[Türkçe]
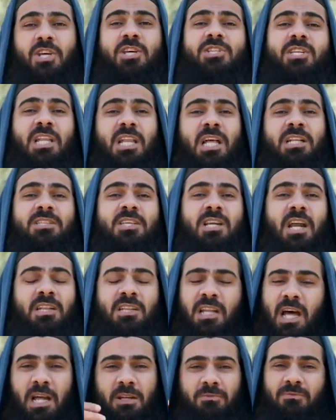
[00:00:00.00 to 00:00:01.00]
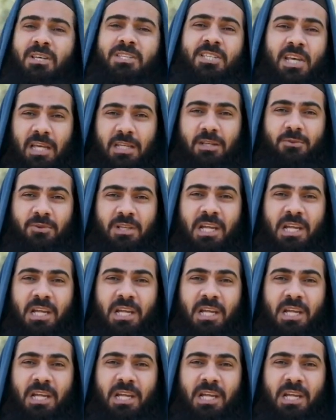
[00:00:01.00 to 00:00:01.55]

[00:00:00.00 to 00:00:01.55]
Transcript: cezalandıranlar vesaire